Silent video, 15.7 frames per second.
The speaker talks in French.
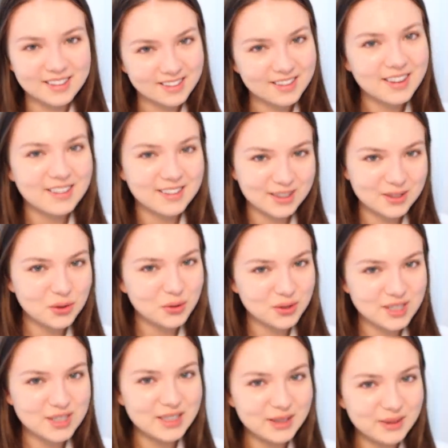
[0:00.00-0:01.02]
très très
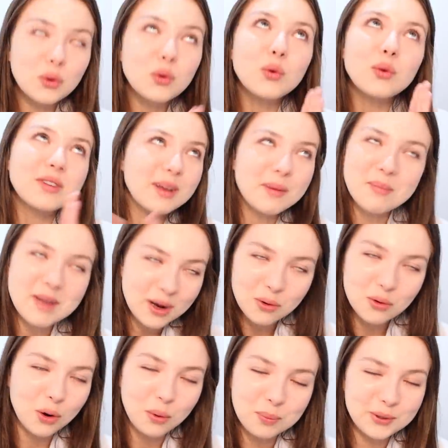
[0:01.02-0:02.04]
gentil. Donc ça me met
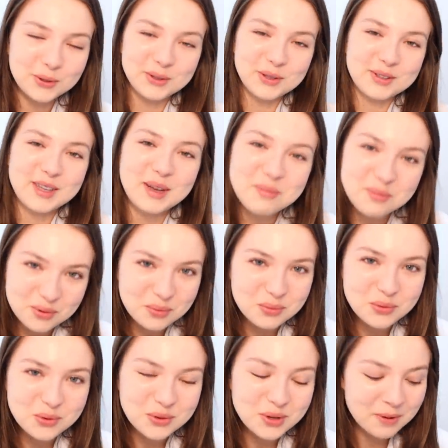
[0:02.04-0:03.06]
encore plus dans un bon
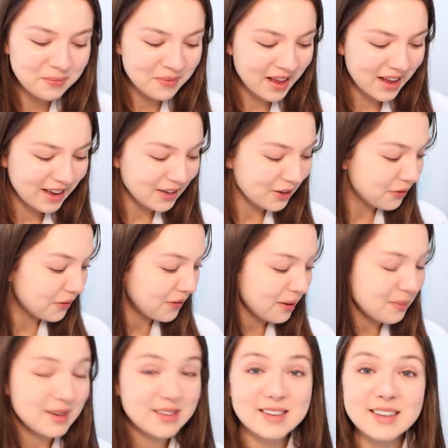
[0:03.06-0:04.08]
mood. Je vais
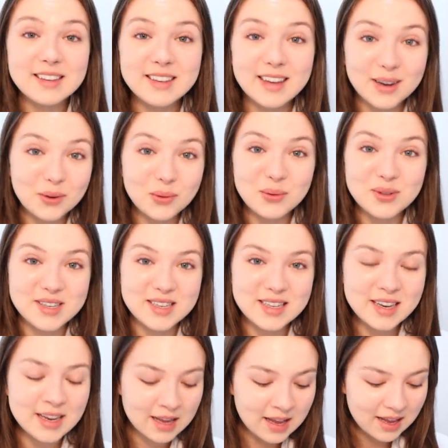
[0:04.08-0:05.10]
faire ma skincare
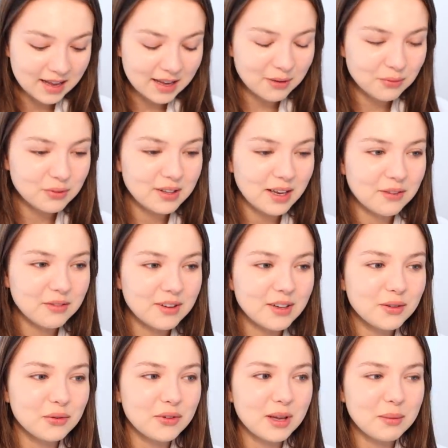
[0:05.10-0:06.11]
routine. Et vous
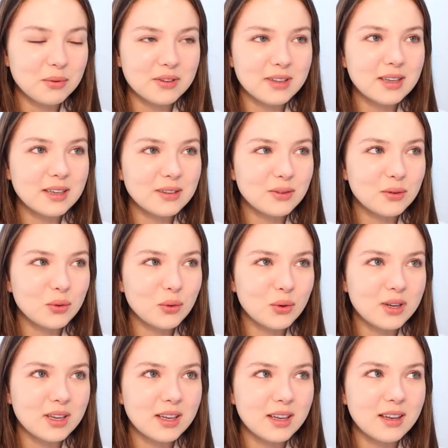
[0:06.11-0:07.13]
savez, je vous avais posté une
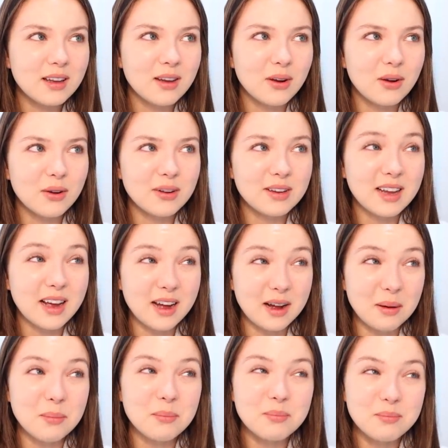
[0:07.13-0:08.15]
story euh, il y a
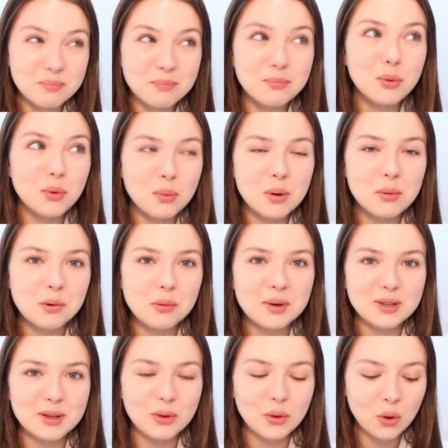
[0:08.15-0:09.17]
un bon moment
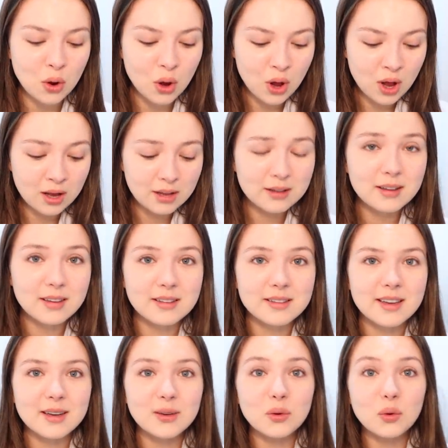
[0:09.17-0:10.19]
maintenant d'un
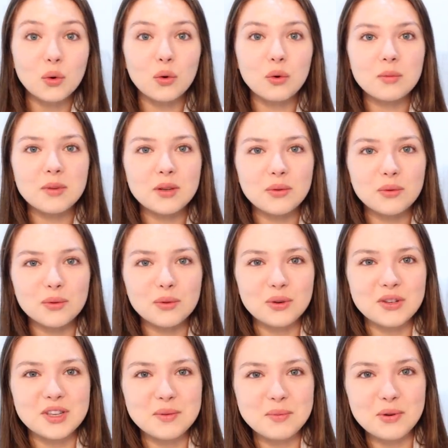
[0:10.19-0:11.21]
sac trop mignon
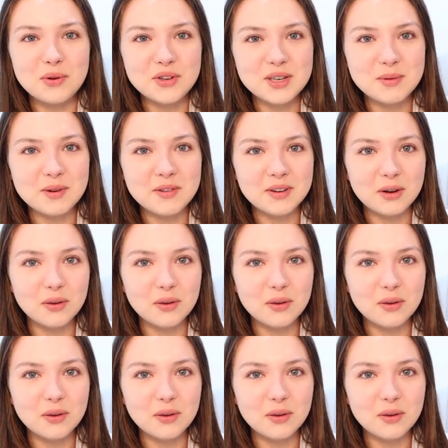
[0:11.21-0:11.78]
que Typologie m'avait